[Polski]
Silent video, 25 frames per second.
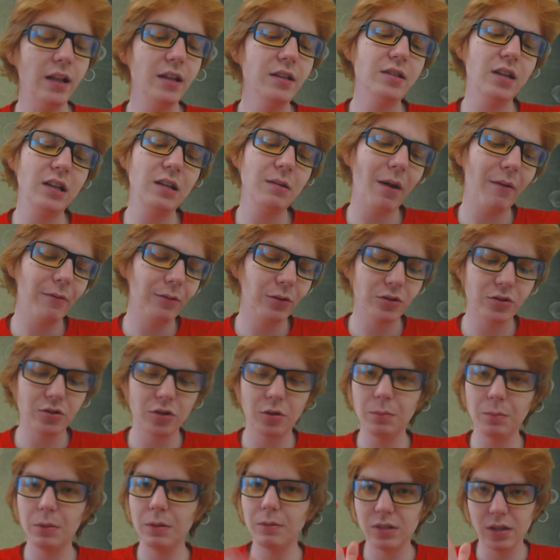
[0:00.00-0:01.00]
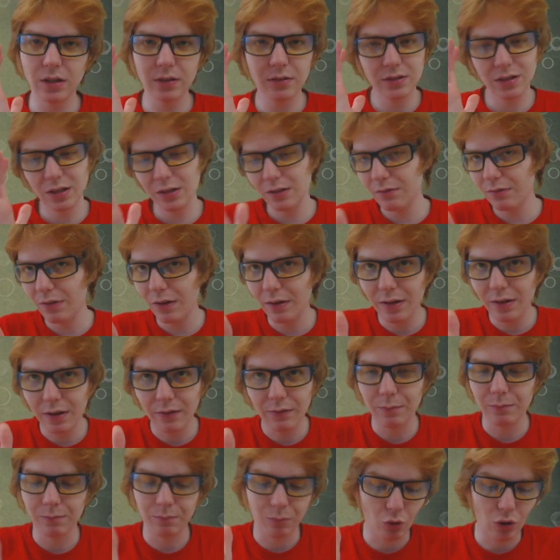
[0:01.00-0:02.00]
ale zanim ja to zrobię, zanim, zanim
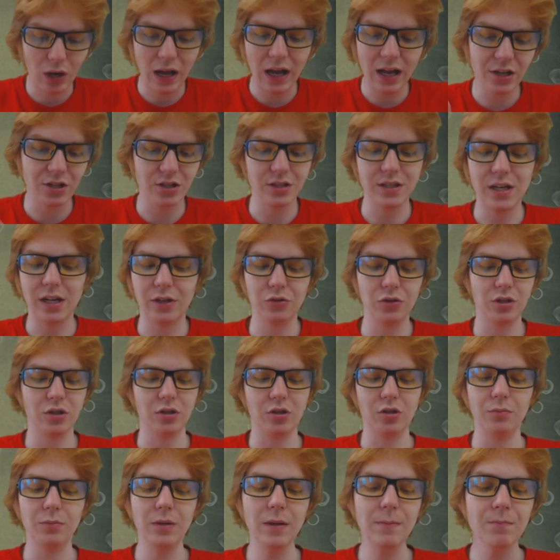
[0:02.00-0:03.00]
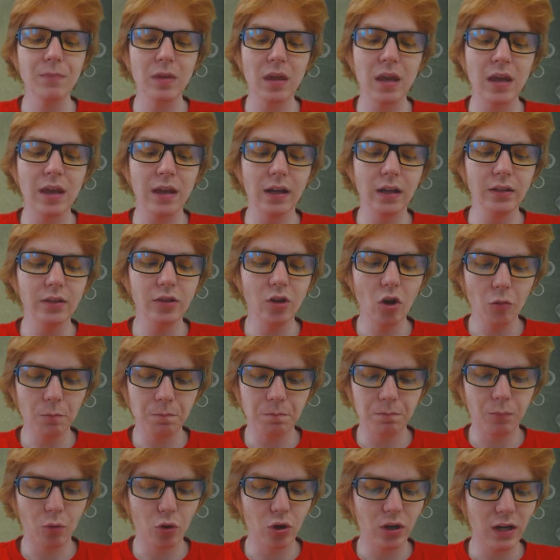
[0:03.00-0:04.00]
ja Wam pokażę jak to się robi, to
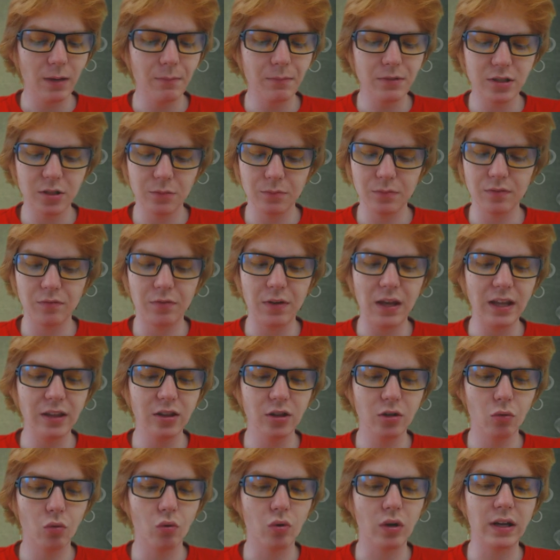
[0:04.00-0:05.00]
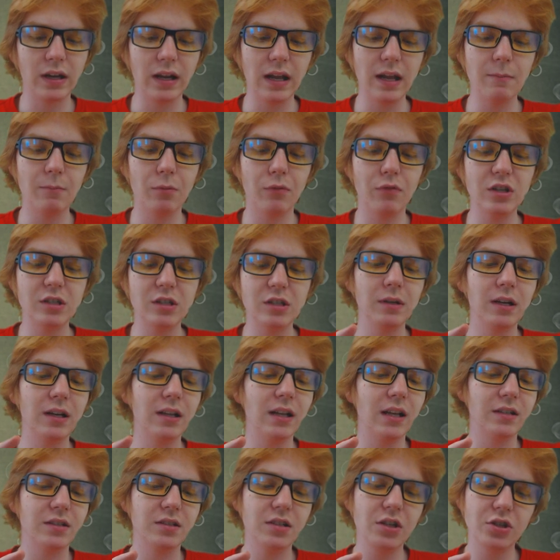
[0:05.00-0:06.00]
pogramy sobie w jedną grę, powiedzmy
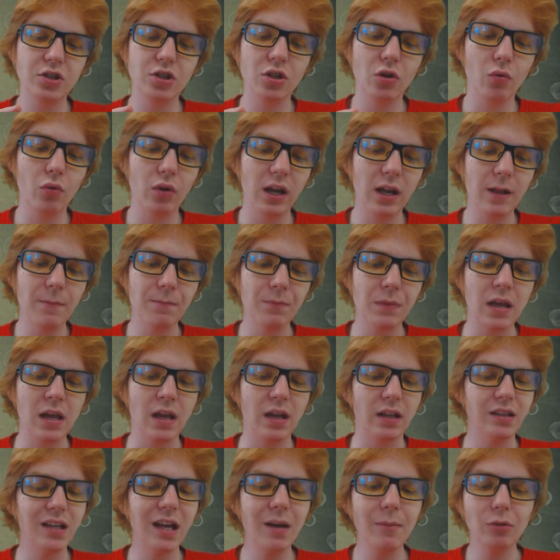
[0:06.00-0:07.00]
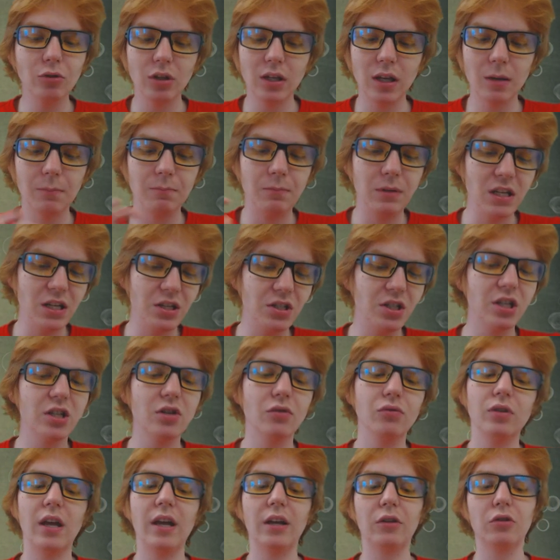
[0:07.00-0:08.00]
klasyczną grę. Dajmy to na
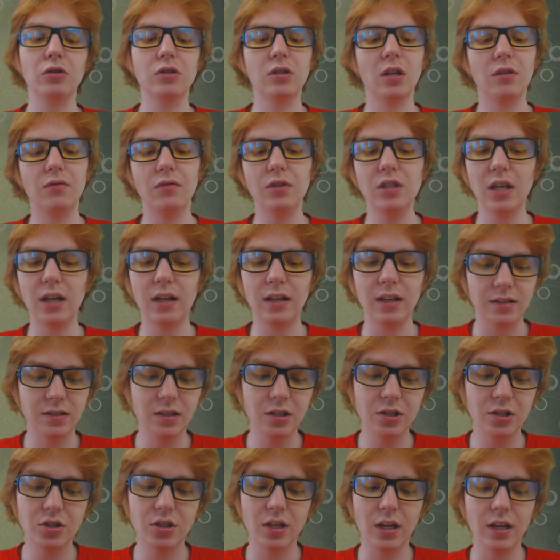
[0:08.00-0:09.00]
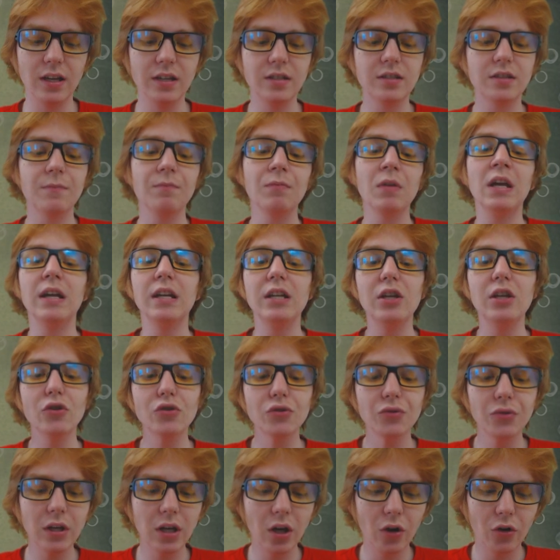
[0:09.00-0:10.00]
50, tak jak to zazwyczaj klasycznie jest. I
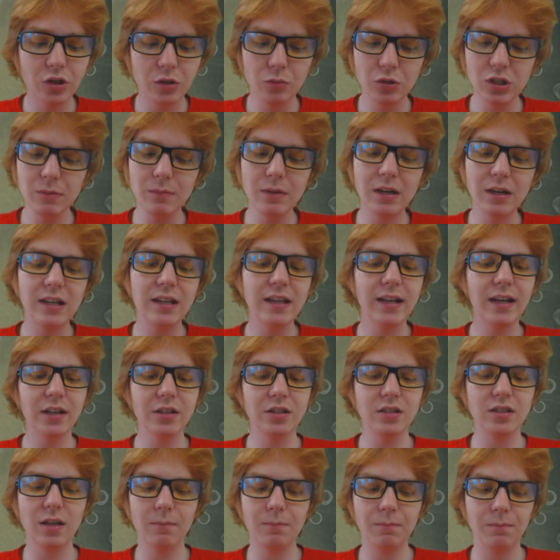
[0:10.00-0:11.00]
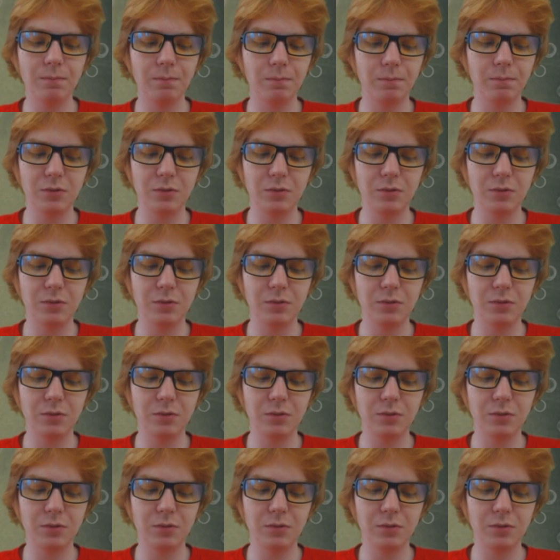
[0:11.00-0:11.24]
o co tutaj chodzi? Musimy klikać na